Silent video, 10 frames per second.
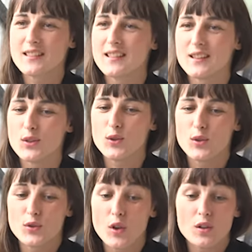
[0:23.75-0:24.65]
C'est
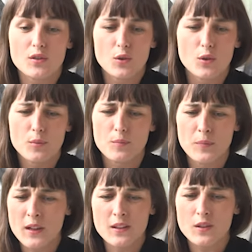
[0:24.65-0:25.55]
le, socle de
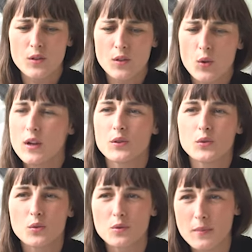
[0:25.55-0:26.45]
plein de
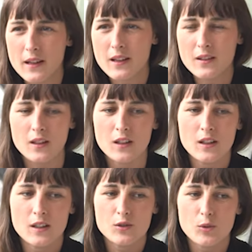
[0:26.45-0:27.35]
relations humaines,
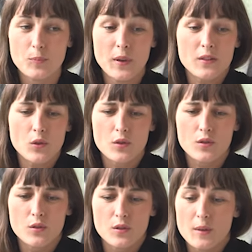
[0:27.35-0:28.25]
de plein
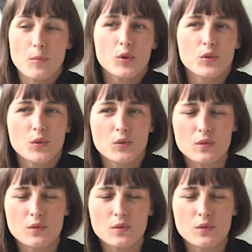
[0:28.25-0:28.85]
d'émotions.